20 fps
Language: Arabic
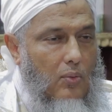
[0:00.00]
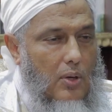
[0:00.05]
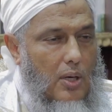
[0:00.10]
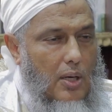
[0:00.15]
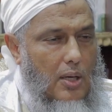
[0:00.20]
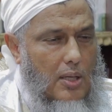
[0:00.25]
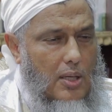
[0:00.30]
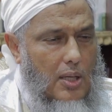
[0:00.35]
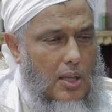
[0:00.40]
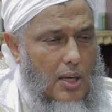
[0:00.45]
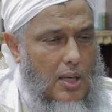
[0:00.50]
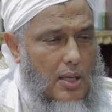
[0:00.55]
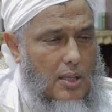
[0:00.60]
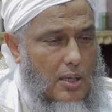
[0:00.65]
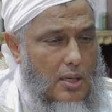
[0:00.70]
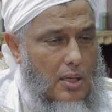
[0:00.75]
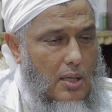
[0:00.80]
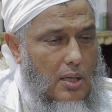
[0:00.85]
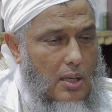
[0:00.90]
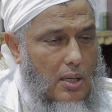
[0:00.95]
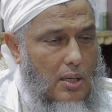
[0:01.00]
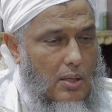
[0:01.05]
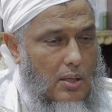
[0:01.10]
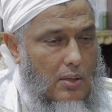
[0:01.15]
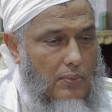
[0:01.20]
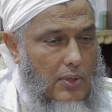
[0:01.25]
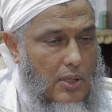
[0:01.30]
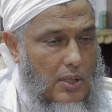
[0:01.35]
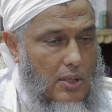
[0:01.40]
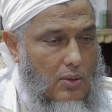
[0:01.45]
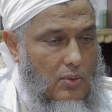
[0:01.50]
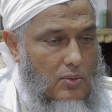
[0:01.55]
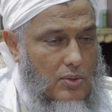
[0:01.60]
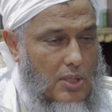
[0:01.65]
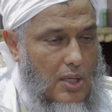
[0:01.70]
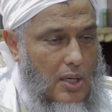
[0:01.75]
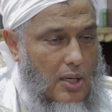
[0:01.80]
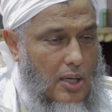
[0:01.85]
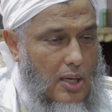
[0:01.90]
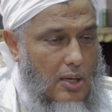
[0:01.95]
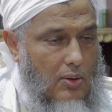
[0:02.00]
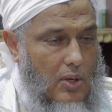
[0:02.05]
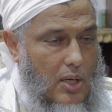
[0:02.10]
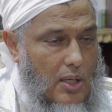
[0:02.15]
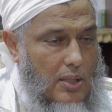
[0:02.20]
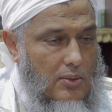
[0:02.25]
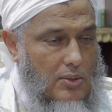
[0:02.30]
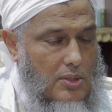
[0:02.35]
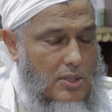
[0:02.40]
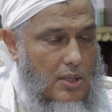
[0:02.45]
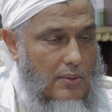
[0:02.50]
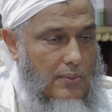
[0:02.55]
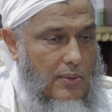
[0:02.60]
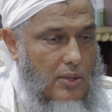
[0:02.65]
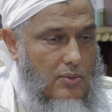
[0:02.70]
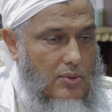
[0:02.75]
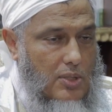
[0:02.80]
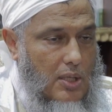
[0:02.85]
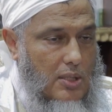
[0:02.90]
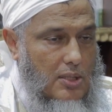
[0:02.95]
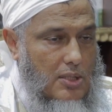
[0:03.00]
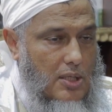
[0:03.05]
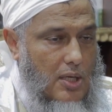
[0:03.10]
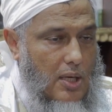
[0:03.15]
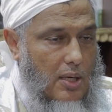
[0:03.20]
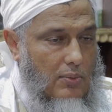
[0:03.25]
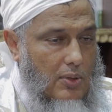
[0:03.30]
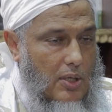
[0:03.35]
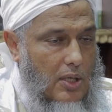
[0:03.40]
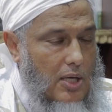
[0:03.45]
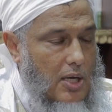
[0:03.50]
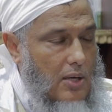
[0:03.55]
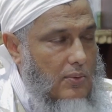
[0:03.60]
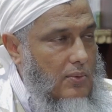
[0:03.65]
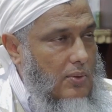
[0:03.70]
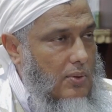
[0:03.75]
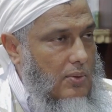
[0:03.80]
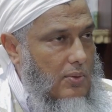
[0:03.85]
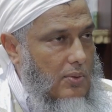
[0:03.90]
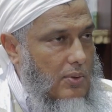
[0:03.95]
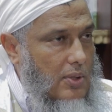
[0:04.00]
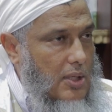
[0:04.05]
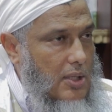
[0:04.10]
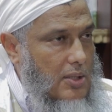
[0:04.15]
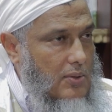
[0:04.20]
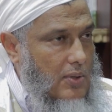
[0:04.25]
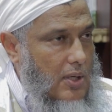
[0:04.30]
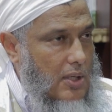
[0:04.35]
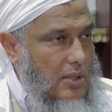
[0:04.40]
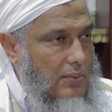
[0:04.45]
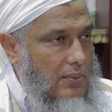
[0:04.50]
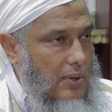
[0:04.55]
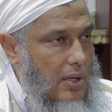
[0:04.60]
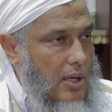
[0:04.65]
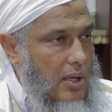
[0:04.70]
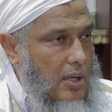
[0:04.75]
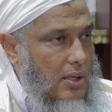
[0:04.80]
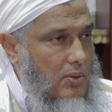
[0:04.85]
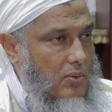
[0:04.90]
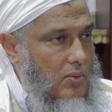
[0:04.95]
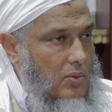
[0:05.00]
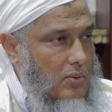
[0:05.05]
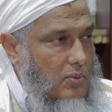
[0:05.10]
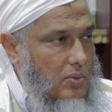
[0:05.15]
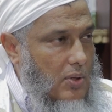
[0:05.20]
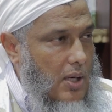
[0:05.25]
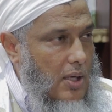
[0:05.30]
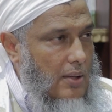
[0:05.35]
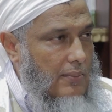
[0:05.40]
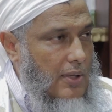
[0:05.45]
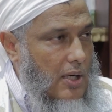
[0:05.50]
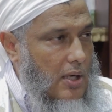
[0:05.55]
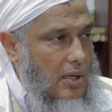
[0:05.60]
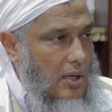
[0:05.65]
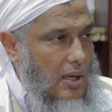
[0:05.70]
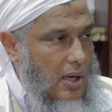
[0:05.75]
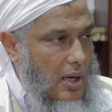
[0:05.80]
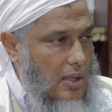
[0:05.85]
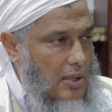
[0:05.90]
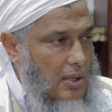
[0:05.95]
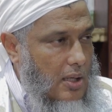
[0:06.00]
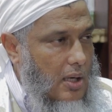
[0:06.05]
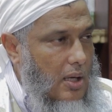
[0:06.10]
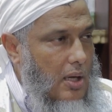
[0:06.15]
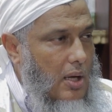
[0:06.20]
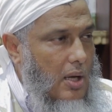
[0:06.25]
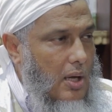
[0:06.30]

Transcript: وكذلك فإنه صلى الله عليه وسلم أوصى النساء بالقيام بحقوق الأزواج فقال لو كنت آمرا أحدا